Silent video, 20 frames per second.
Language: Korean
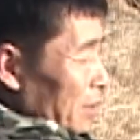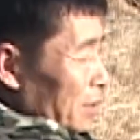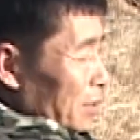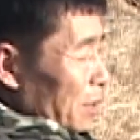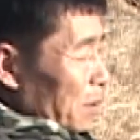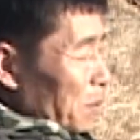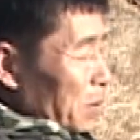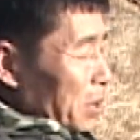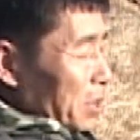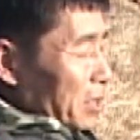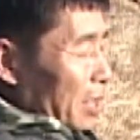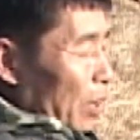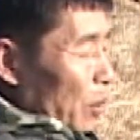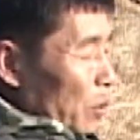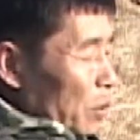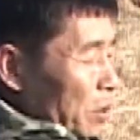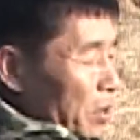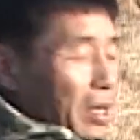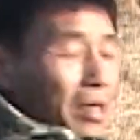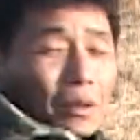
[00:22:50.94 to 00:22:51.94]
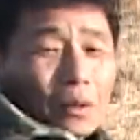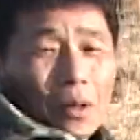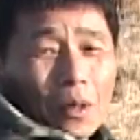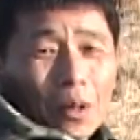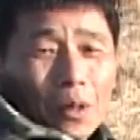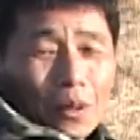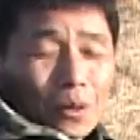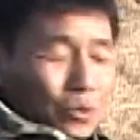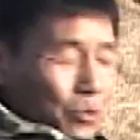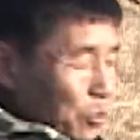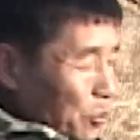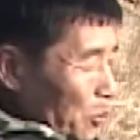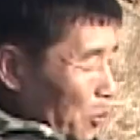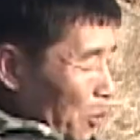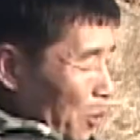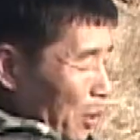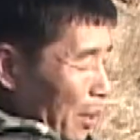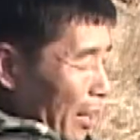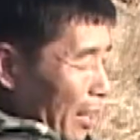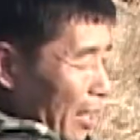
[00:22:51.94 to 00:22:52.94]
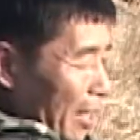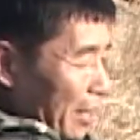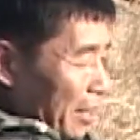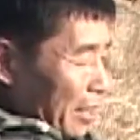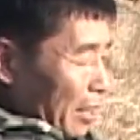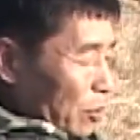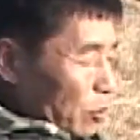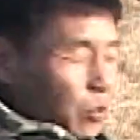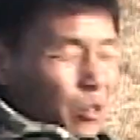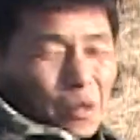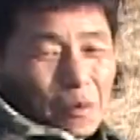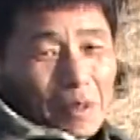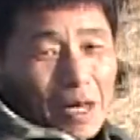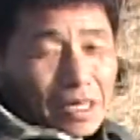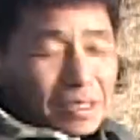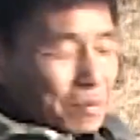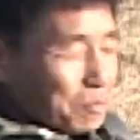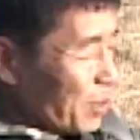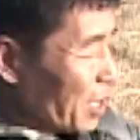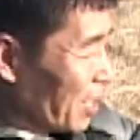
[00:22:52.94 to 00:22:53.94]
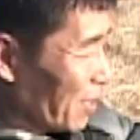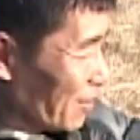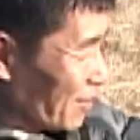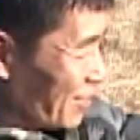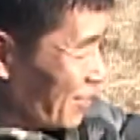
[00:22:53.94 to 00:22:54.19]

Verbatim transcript: 참 이 잘 노는 대로 두고 갈라니까 조금 아쉽네요.